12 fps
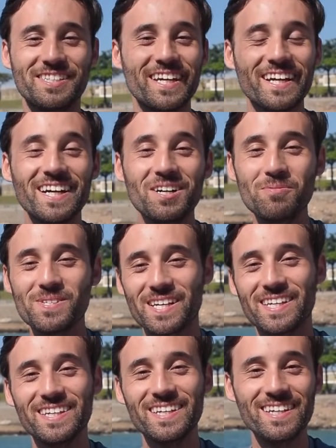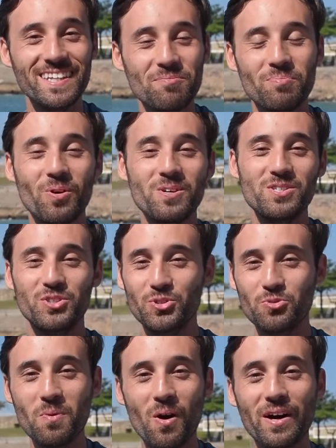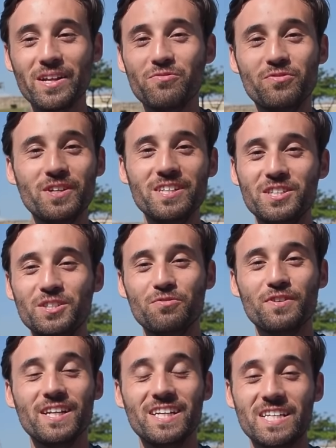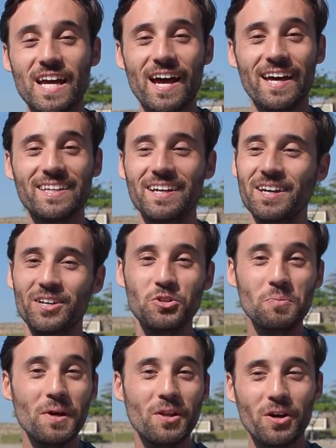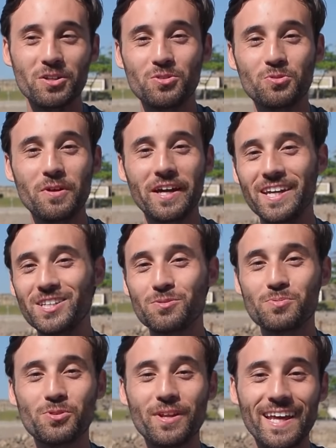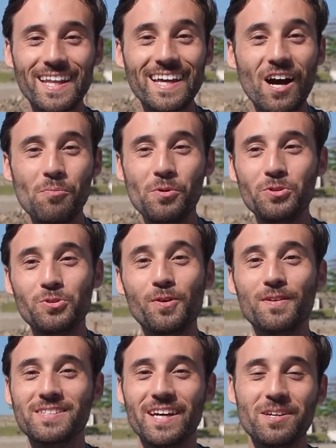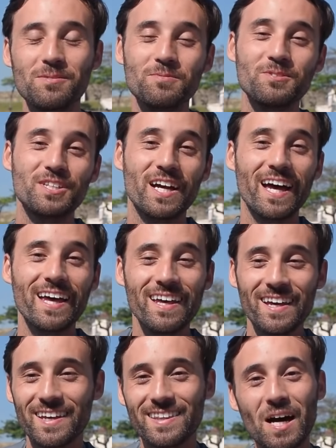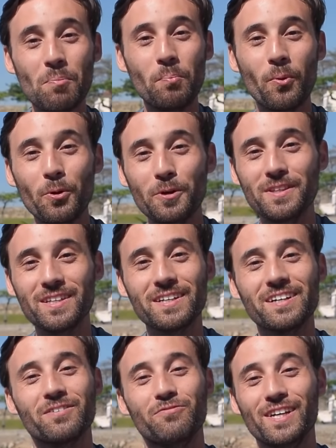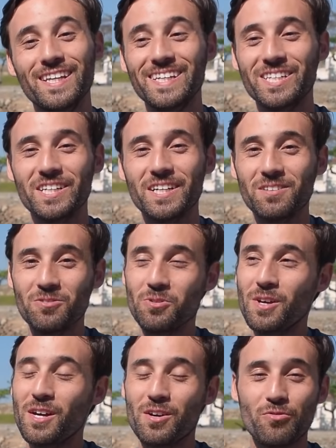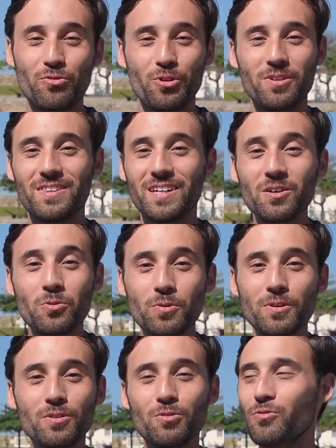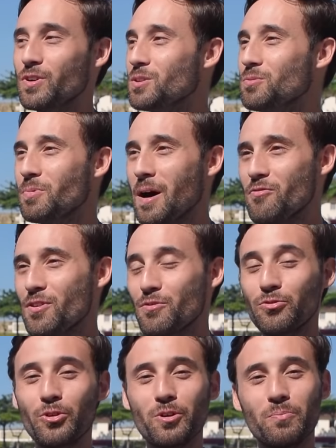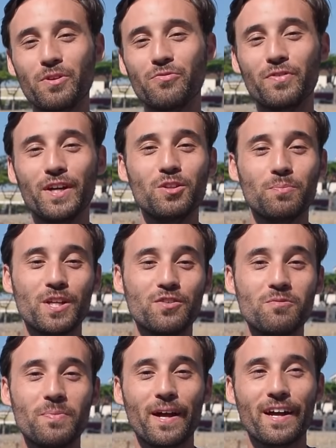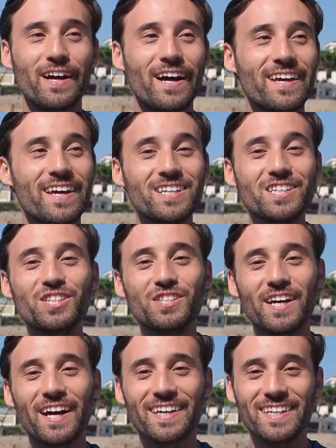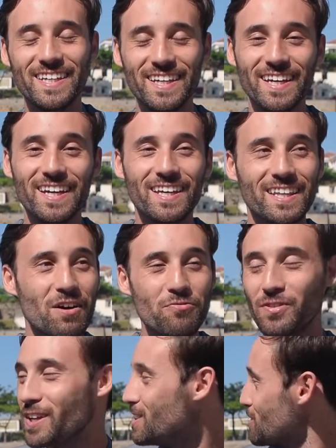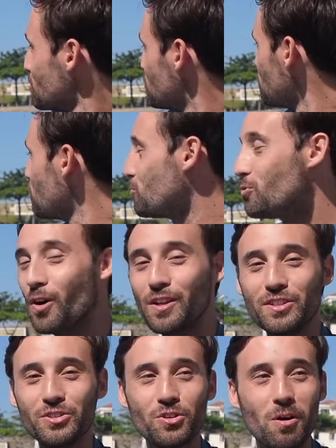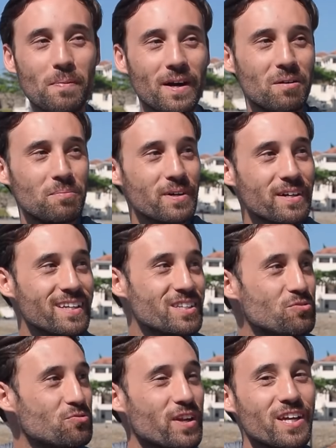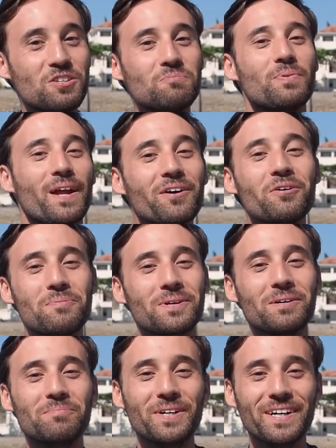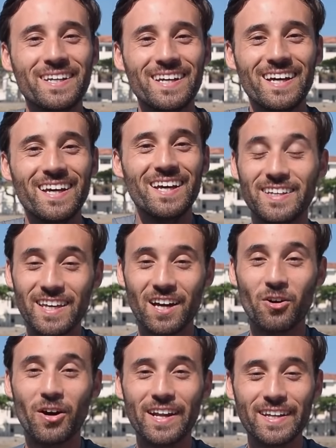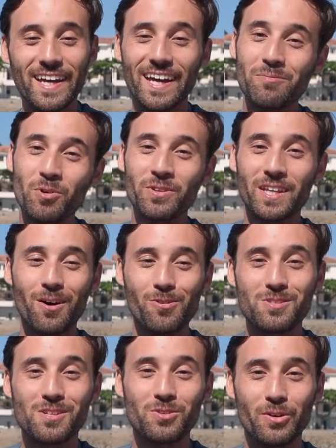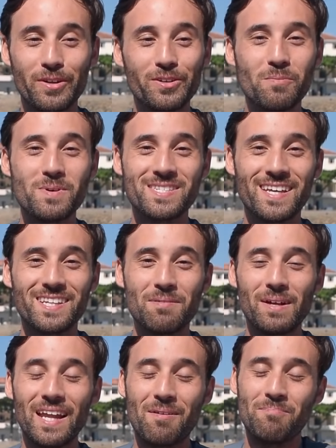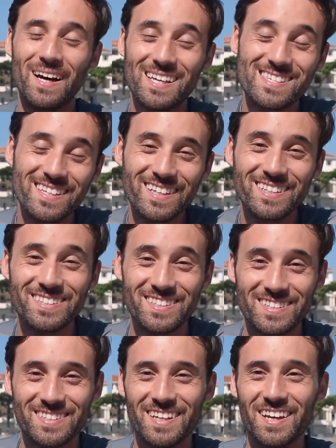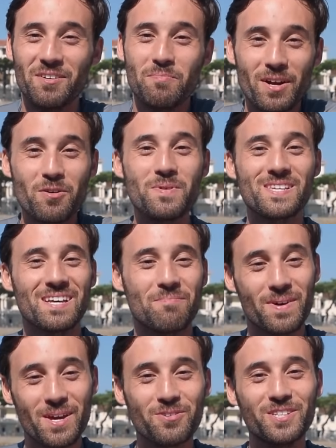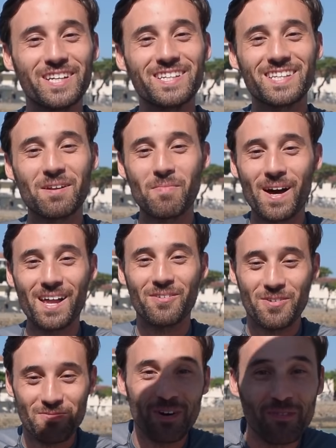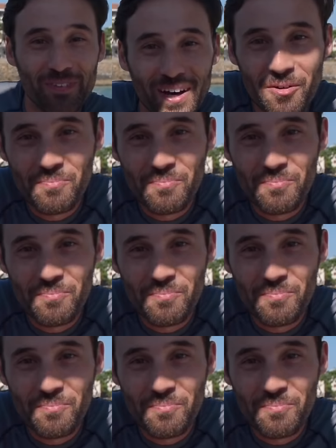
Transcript: Chegamos aqui depois de 1 hora e 20 de velejada e o melhor de tudo é que a gente não precisou nem ligar o motor. Saímos já da poita velejando, foi tranquilo, um vento a favor, perfeito pra gente vir pra cá. E a gente tá aqui na frente do Forte de Copacabana, de frente pra Copacabana. E agora, né, montar o escritório e começar a trabalhar. Mas antes, para começar bem o dia de trabalho, vamos dar